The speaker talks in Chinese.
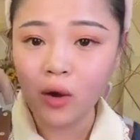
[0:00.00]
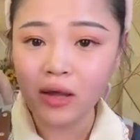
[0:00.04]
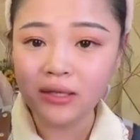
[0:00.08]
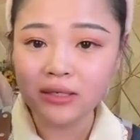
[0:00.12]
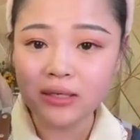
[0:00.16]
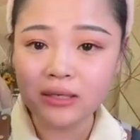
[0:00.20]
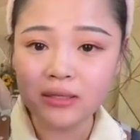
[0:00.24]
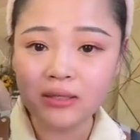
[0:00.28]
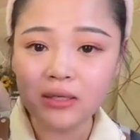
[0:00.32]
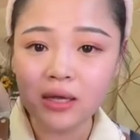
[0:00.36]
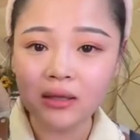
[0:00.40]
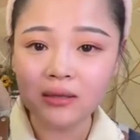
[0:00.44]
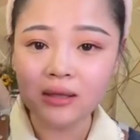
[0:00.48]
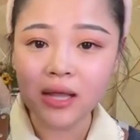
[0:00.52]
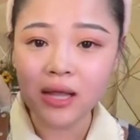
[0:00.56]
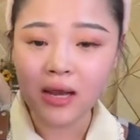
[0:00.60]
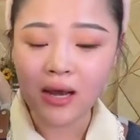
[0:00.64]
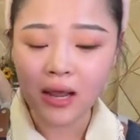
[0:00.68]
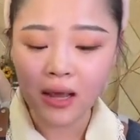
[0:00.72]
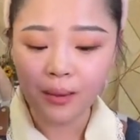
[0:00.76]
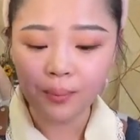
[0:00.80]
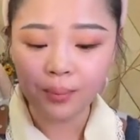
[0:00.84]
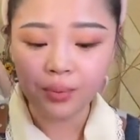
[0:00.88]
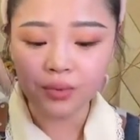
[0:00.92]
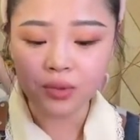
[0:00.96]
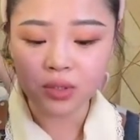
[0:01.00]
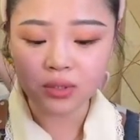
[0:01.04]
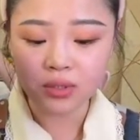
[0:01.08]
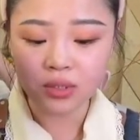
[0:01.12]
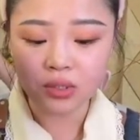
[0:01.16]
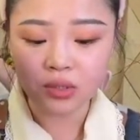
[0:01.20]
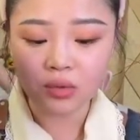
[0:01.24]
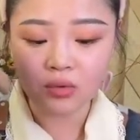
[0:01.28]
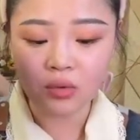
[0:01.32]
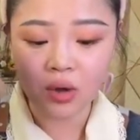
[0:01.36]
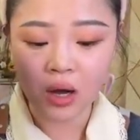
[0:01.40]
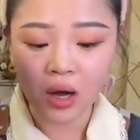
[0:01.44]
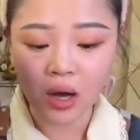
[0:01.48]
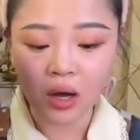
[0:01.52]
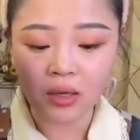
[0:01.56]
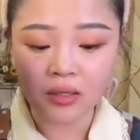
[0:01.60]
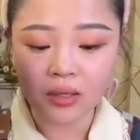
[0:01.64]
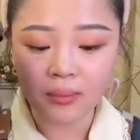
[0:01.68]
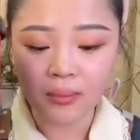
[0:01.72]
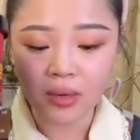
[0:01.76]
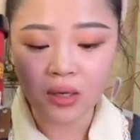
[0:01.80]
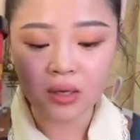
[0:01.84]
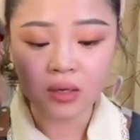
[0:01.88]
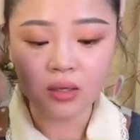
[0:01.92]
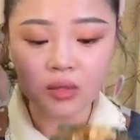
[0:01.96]
花间巷带脸谱的这一款
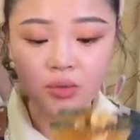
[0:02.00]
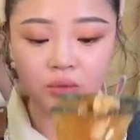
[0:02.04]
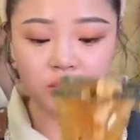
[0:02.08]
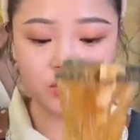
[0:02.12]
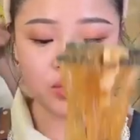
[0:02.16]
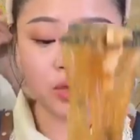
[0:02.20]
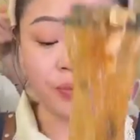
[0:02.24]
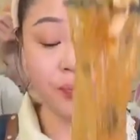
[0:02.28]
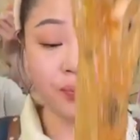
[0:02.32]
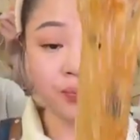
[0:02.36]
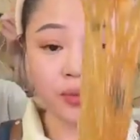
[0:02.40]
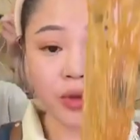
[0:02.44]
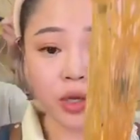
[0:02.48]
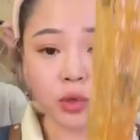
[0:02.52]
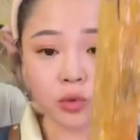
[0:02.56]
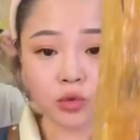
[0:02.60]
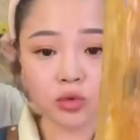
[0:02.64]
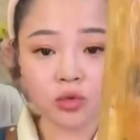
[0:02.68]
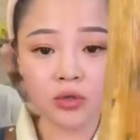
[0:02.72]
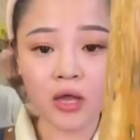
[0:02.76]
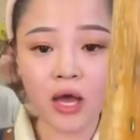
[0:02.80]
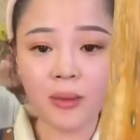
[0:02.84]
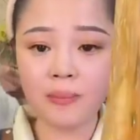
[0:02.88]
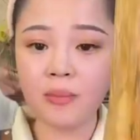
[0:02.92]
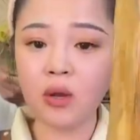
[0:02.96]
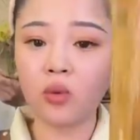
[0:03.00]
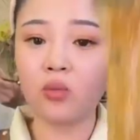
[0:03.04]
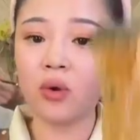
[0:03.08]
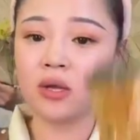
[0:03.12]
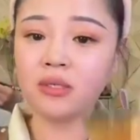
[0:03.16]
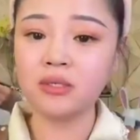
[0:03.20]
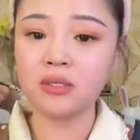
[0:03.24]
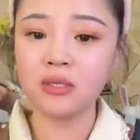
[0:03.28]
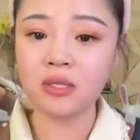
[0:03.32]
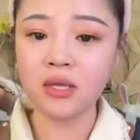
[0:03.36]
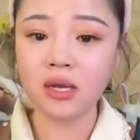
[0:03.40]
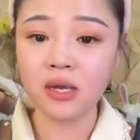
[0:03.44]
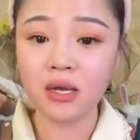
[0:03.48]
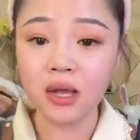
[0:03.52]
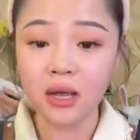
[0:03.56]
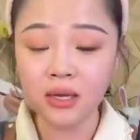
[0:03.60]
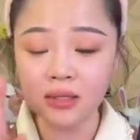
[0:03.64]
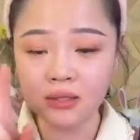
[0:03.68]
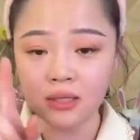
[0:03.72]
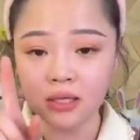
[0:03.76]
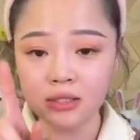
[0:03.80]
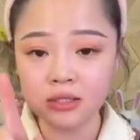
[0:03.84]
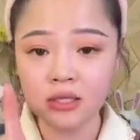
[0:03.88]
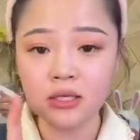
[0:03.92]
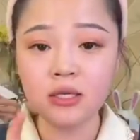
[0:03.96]
啊，你们可以去去他们官旗店
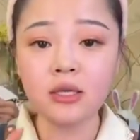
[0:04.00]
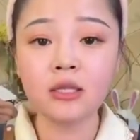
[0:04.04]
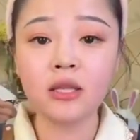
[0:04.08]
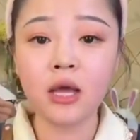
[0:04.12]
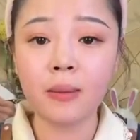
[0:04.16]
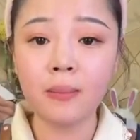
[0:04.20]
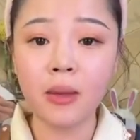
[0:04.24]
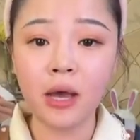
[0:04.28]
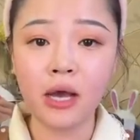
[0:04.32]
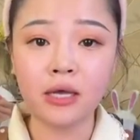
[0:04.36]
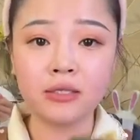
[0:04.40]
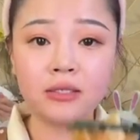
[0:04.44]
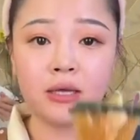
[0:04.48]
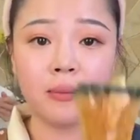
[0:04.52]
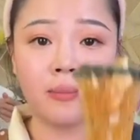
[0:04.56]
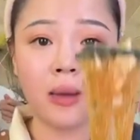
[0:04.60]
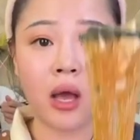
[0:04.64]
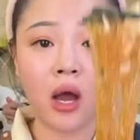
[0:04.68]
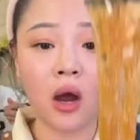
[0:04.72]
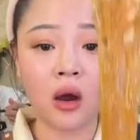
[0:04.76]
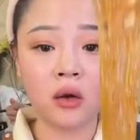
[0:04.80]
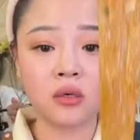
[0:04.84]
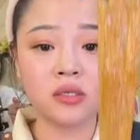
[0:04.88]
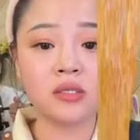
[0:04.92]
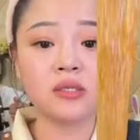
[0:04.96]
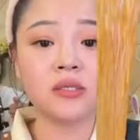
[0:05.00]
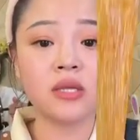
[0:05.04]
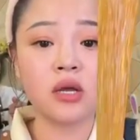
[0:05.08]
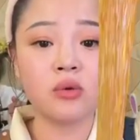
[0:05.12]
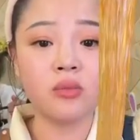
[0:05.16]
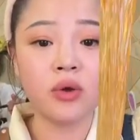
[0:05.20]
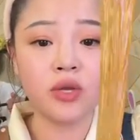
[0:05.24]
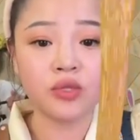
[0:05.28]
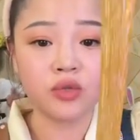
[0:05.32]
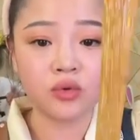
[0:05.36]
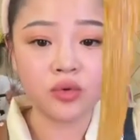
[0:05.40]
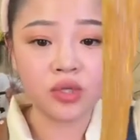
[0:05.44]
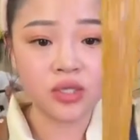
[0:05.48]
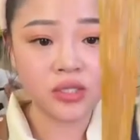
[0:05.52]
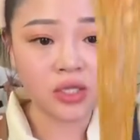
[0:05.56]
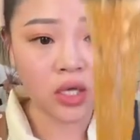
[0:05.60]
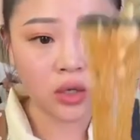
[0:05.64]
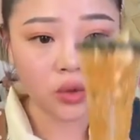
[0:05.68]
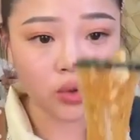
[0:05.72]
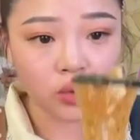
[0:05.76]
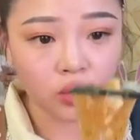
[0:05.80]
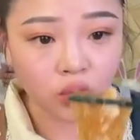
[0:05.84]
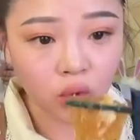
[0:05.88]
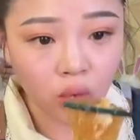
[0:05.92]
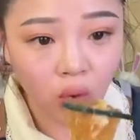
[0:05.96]
看一下，现在他们还在卖，二十三块九一
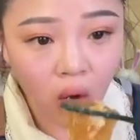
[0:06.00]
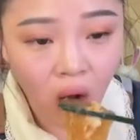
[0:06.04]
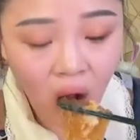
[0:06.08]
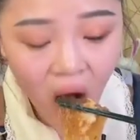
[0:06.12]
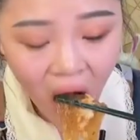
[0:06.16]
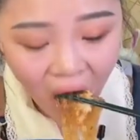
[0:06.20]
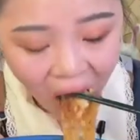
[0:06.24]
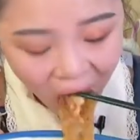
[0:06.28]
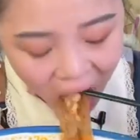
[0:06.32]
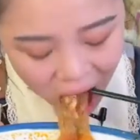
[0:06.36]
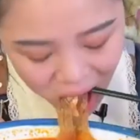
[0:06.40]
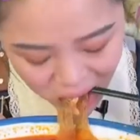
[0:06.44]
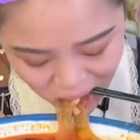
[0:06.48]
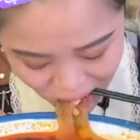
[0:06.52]
箱六桶啊。